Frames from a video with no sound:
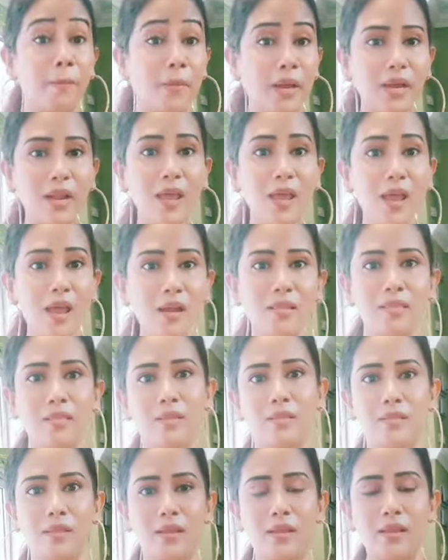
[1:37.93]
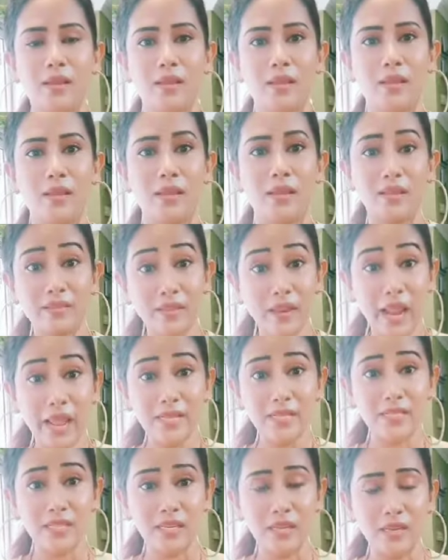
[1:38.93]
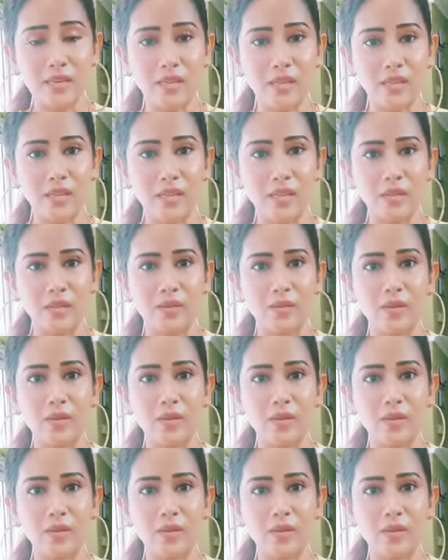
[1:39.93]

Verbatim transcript: மன அழுத்தத்தில் இருக்கீங்க த்ராஸில் இருக்கீங்க